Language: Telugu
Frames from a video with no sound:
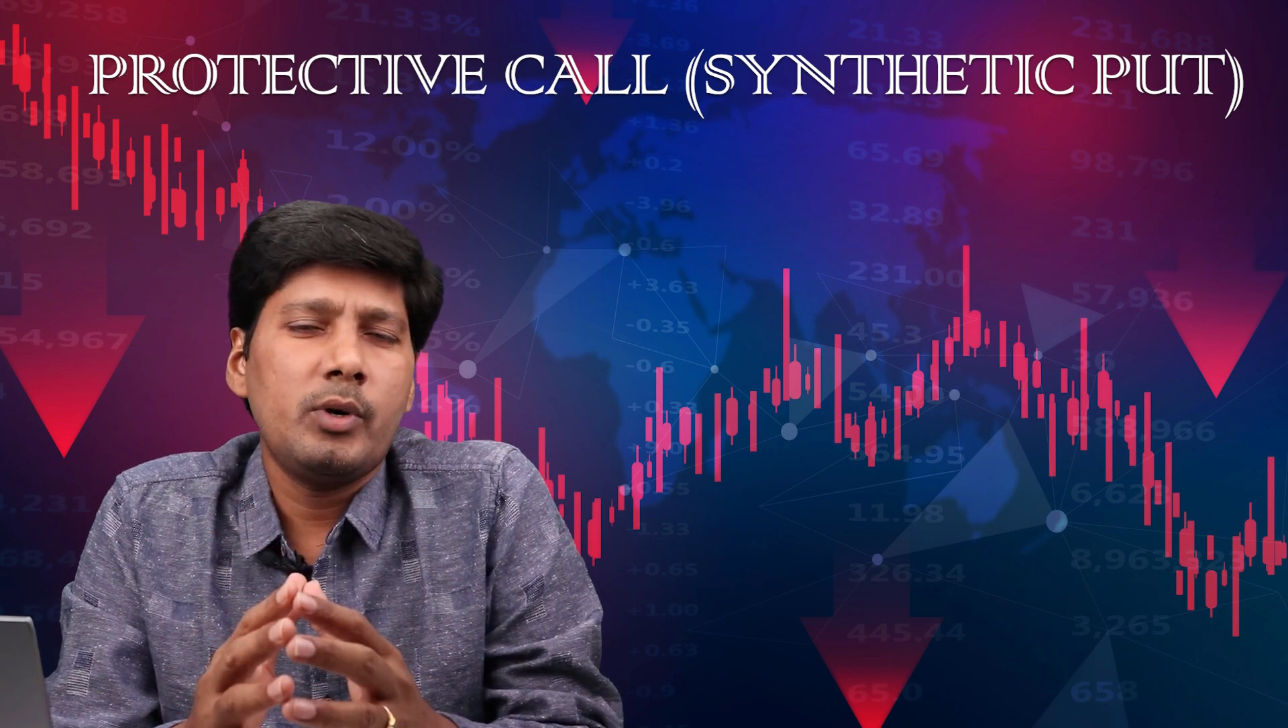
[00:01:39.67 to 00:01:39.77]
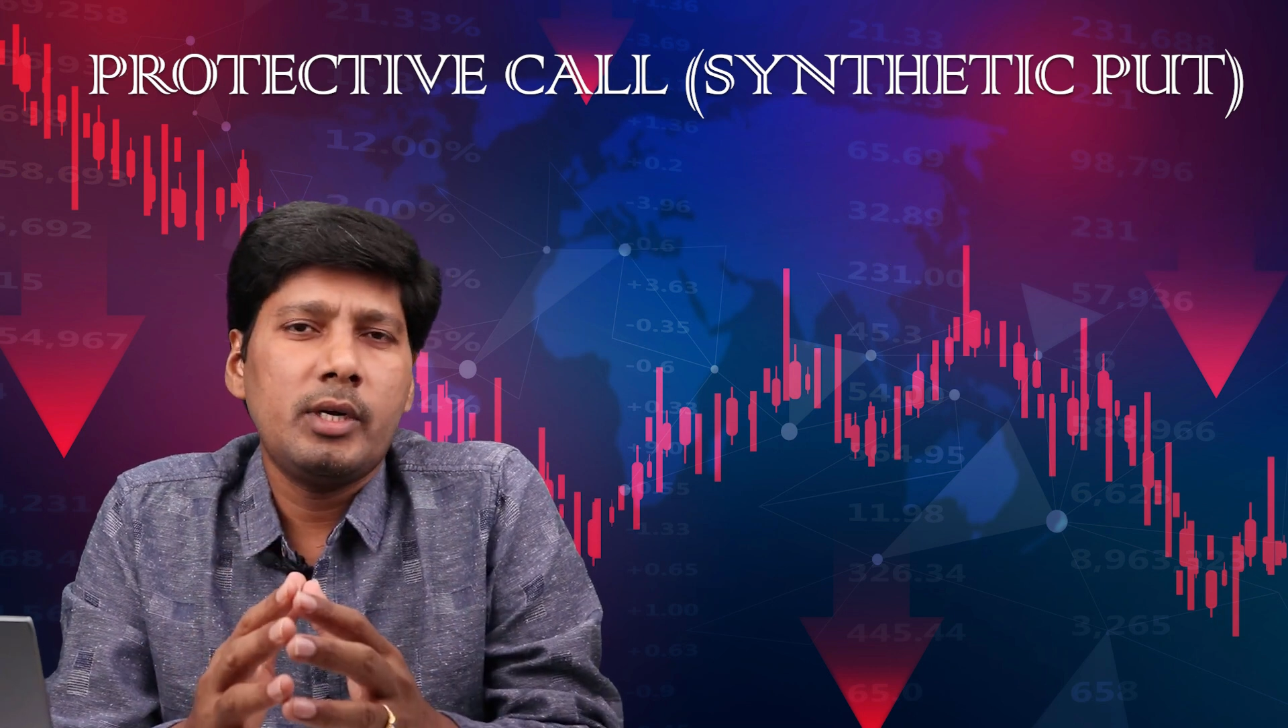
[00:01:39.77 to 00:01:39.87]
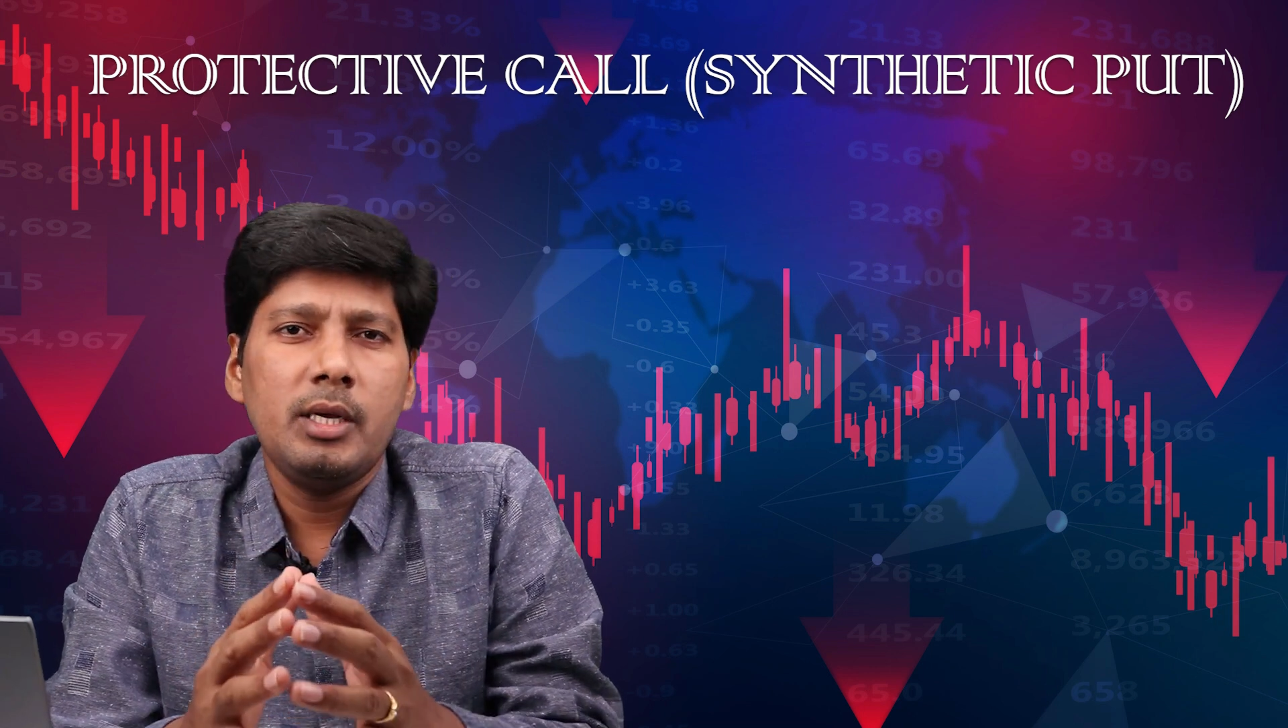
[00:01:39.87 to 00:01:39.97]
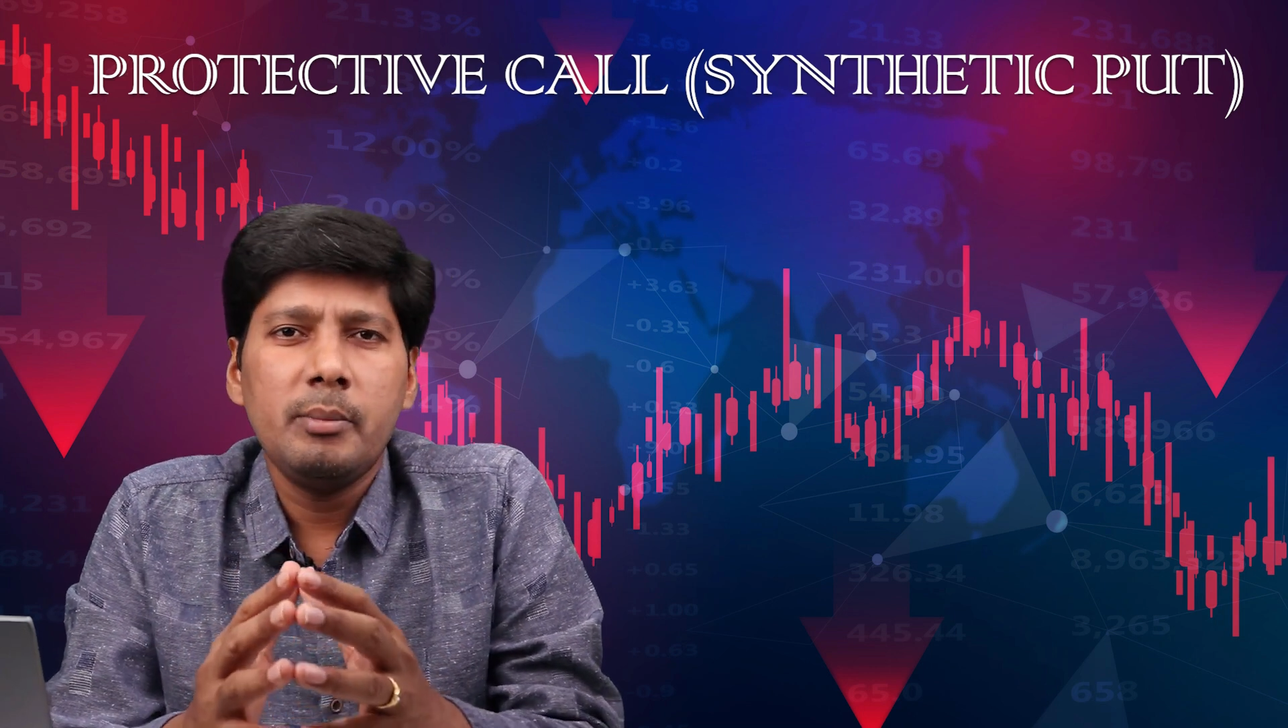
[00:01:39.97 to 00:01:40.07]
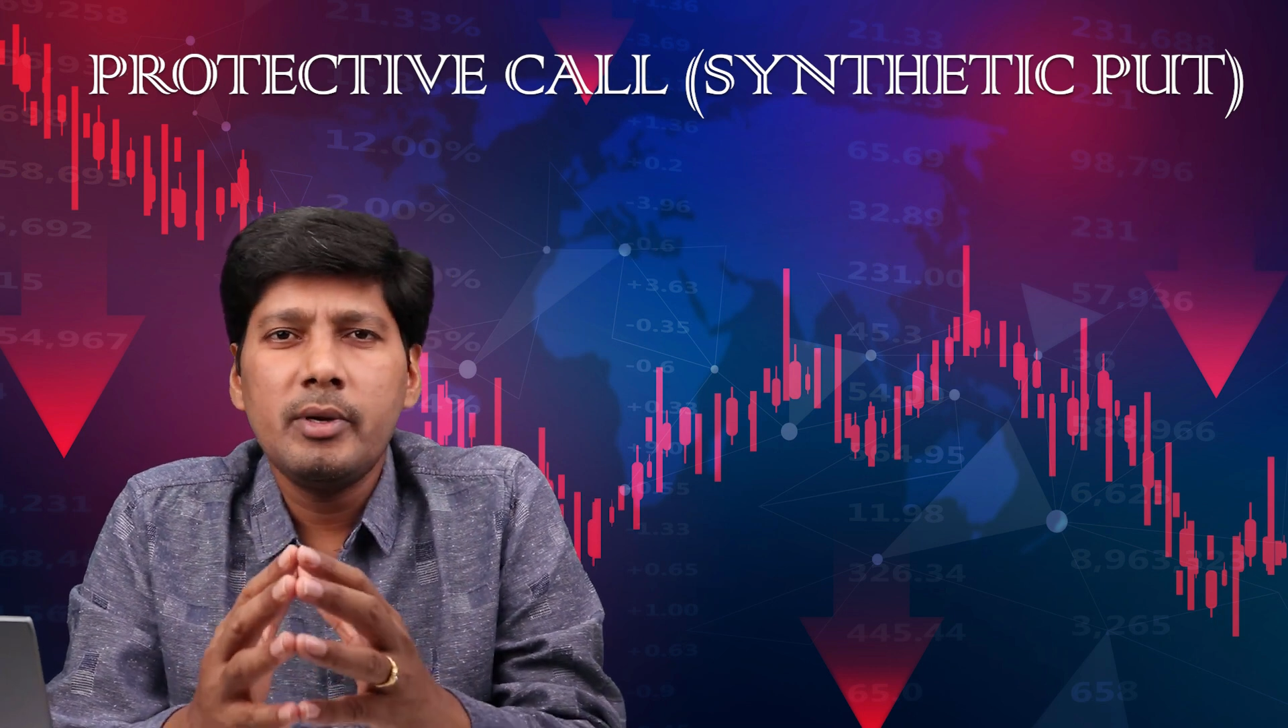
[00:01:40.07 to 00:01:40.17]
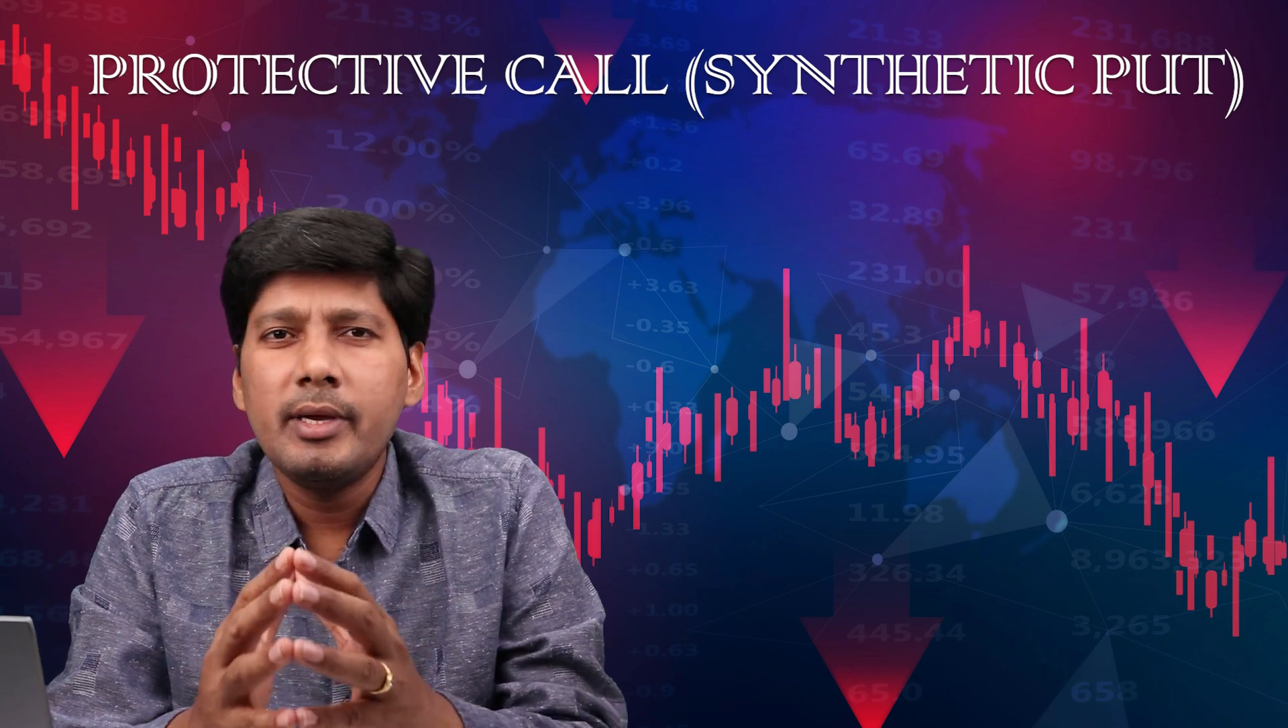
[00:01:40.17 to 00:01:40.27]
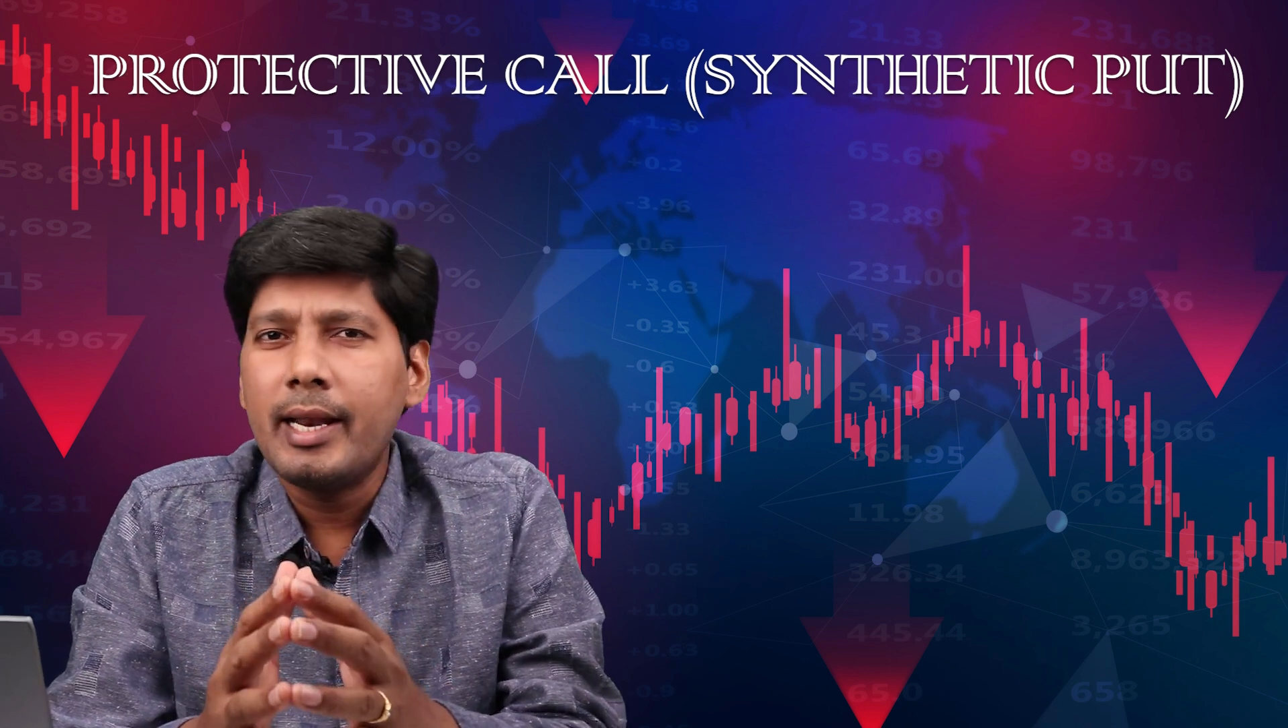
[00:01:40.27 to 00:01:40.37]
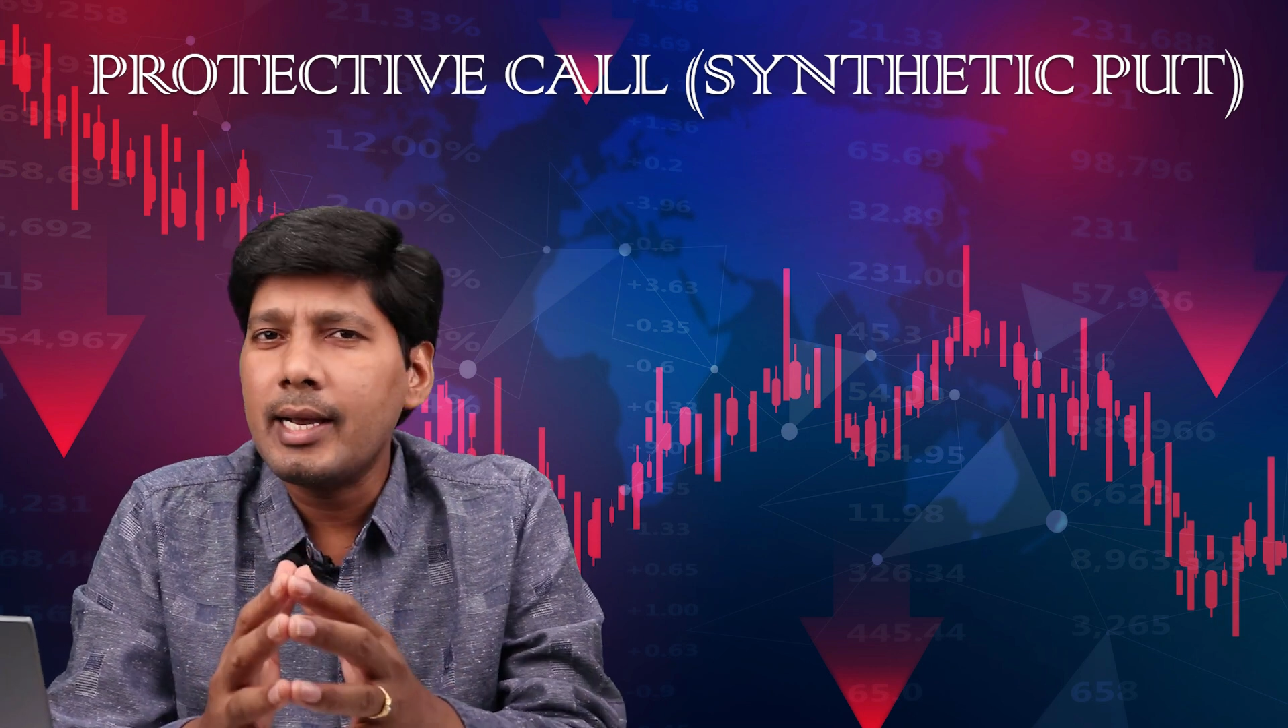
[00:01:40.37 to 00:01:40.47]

పుట్ని మనం